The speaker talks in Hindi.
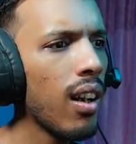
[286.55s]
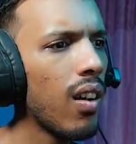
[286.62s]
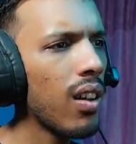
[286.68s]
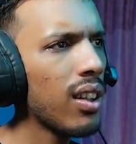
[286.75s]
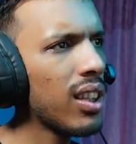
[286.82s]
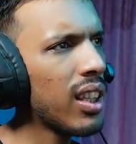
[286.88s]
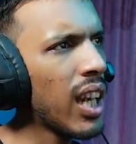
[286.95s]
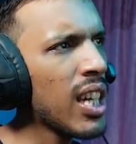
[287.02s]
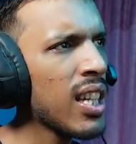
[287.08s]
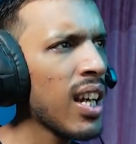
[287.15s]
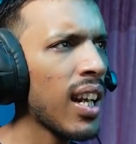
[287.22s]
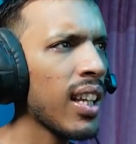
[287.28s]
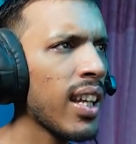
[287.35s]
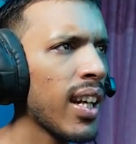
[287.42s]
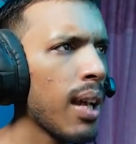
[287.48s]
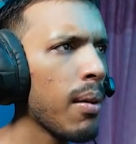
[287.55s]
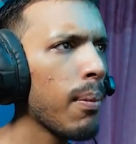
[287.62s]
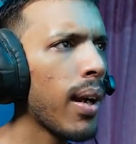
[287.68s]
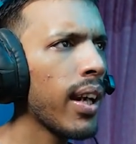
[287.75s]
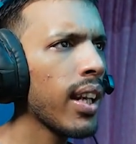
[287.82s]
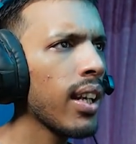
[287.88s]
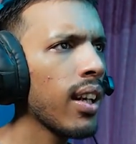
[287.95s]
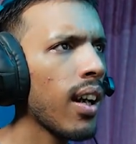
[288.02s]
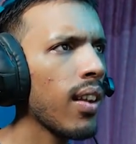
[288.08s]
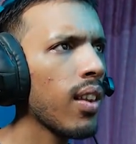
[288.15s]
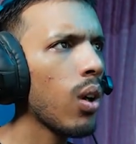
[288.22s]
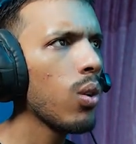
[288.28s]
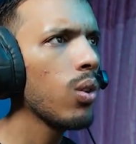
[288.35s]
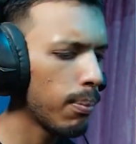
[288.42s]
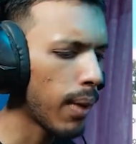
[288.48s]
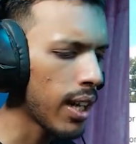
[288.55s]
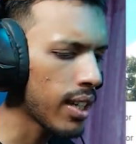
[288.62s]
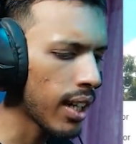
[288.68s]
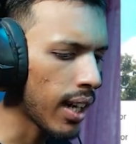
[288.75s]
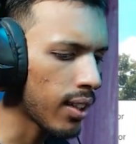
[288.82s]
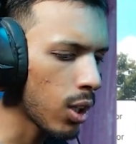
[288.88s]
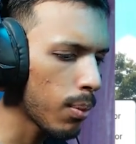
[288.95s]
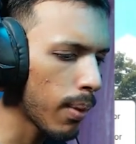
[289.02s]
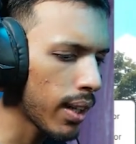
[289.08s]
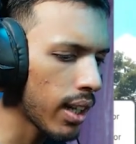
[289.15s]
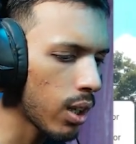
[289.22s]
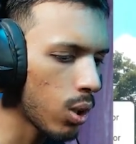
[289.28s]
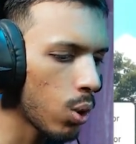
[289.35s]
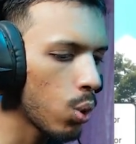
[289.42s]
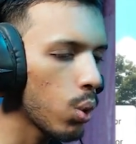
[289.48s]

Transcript: और तेईस हज़ार का दे रहा है मैं बार्गेन करता हूँ भाई से कहता हूँ भाई देखो